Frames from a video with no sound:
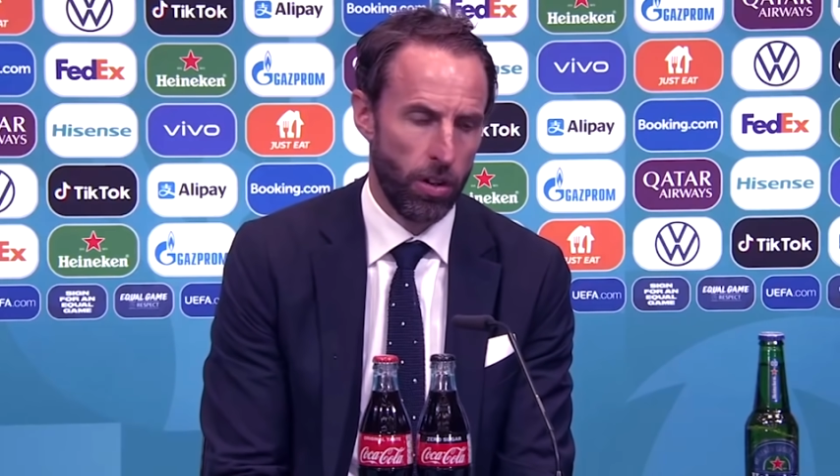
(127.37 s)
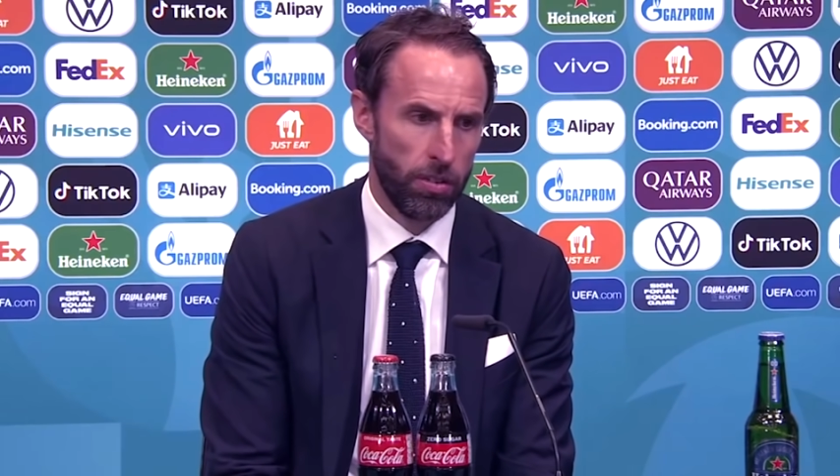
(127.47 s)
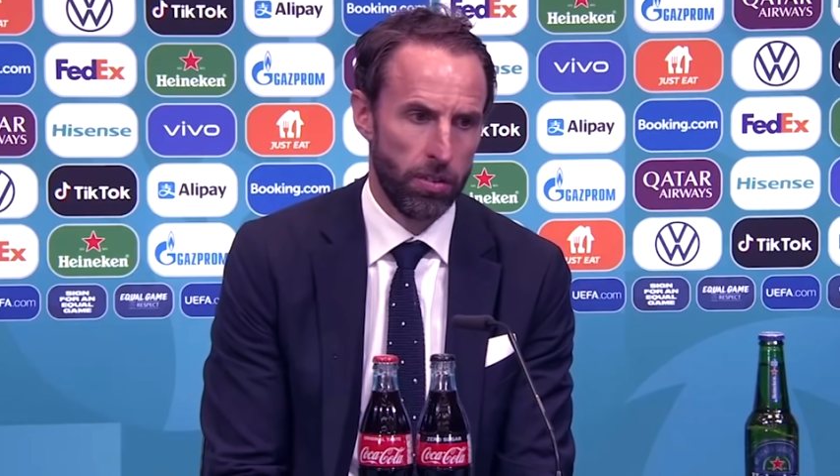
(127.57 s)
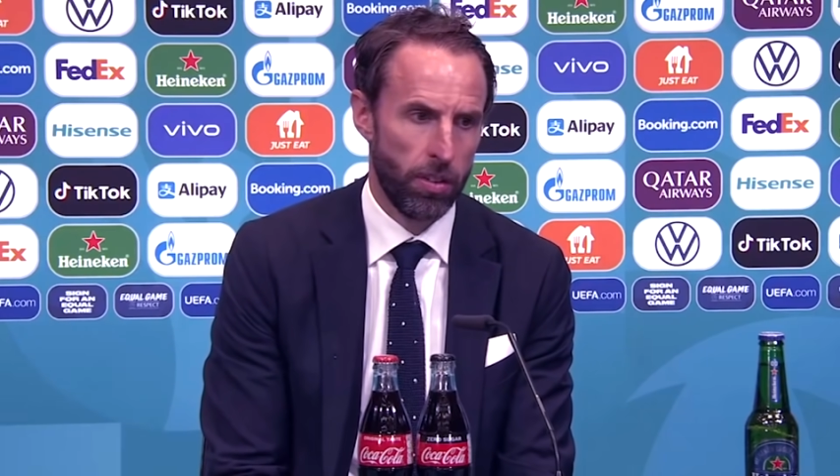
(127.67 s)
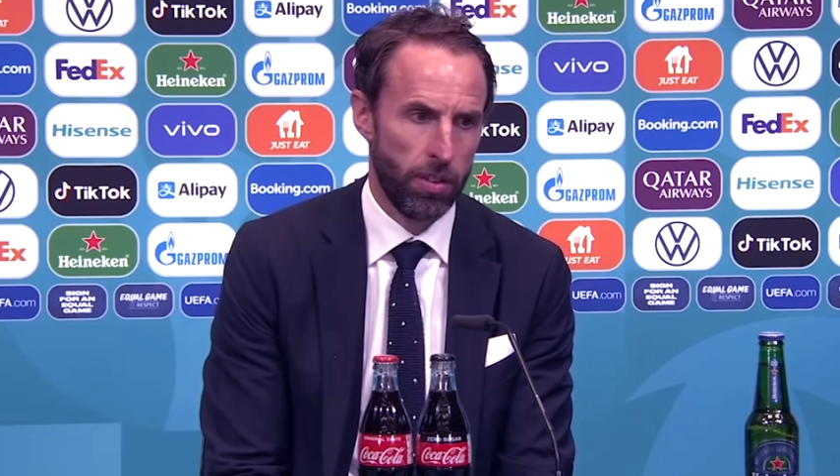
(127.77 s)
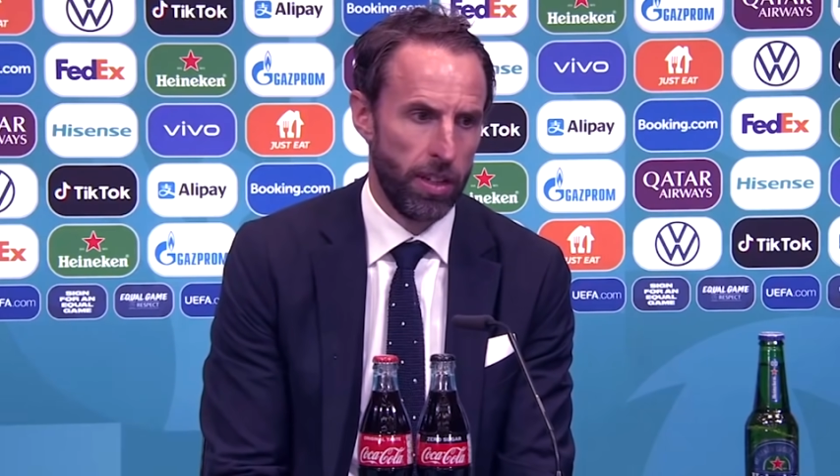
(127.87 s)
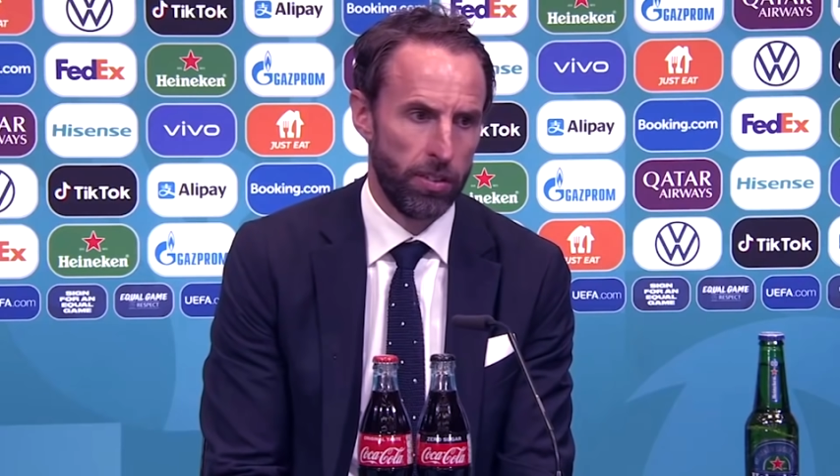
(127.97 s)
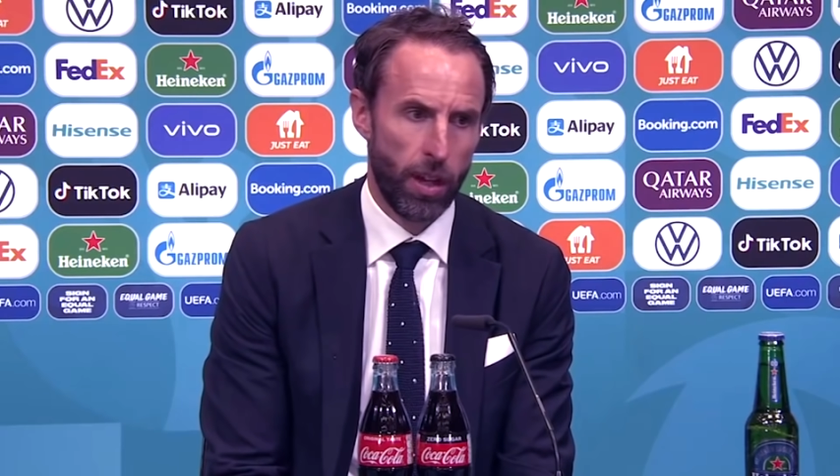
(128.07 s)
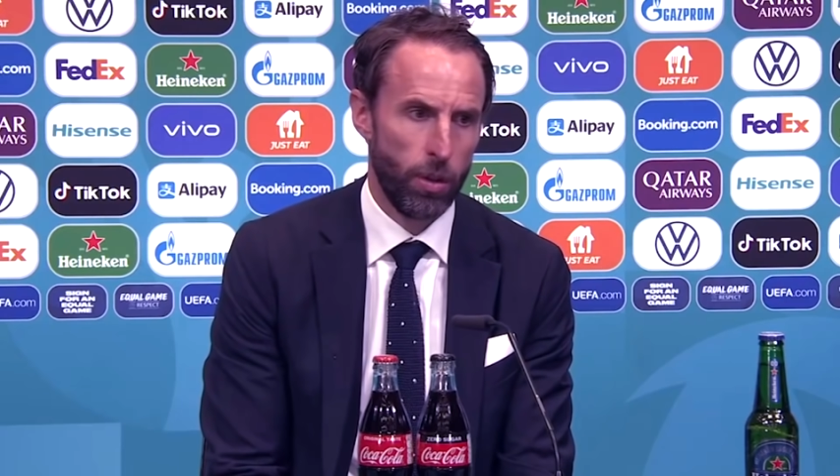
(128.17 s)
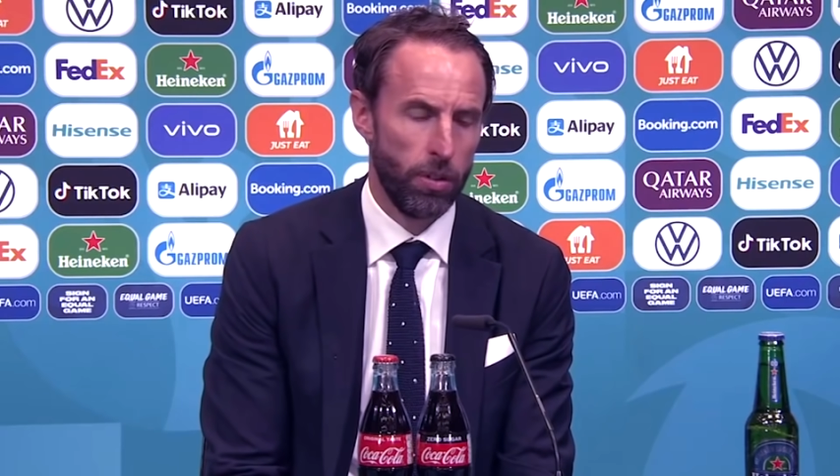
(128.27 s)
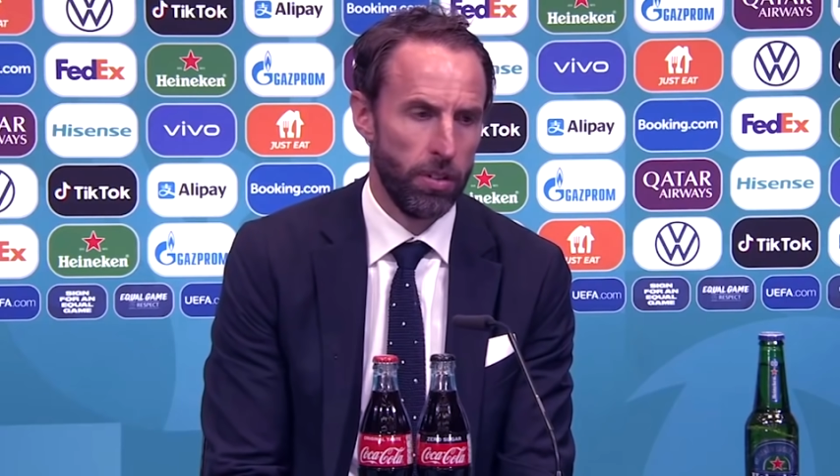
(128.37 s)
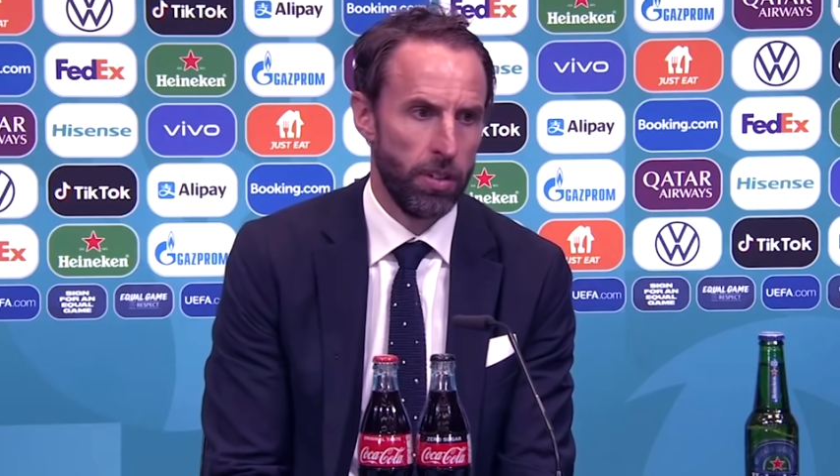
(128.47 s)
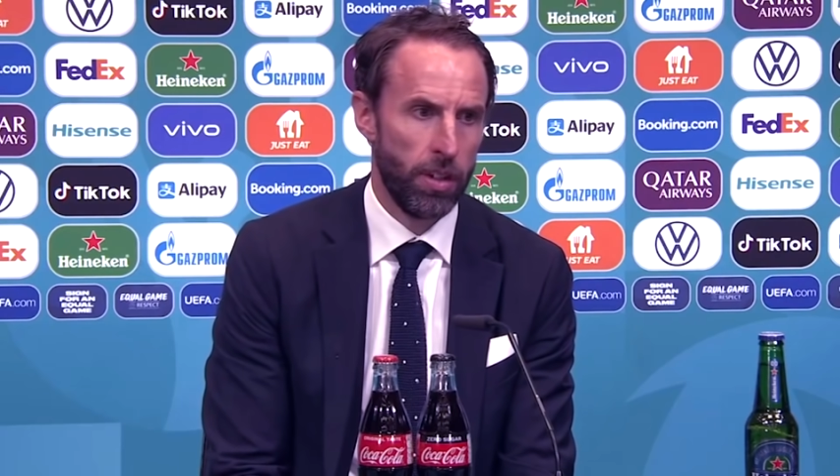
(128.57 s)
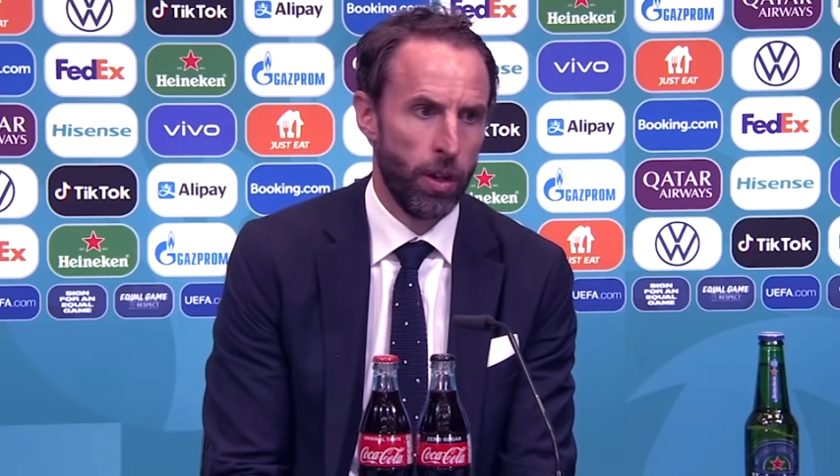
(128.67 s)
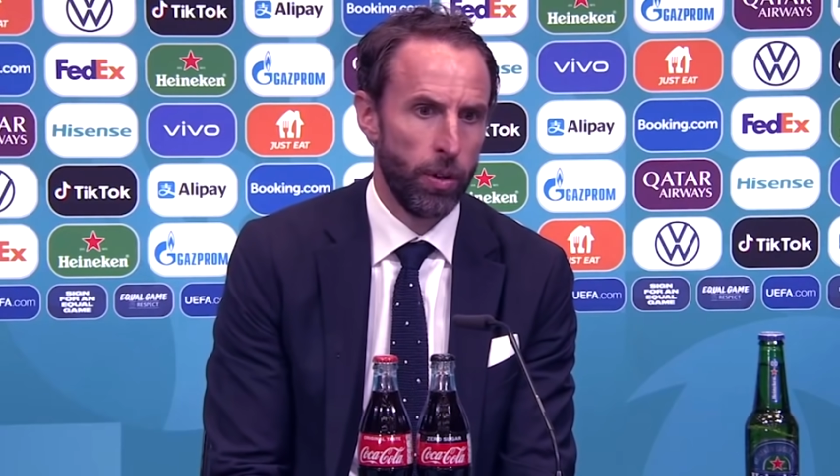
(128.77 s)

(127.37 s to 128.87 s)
наедине с собой.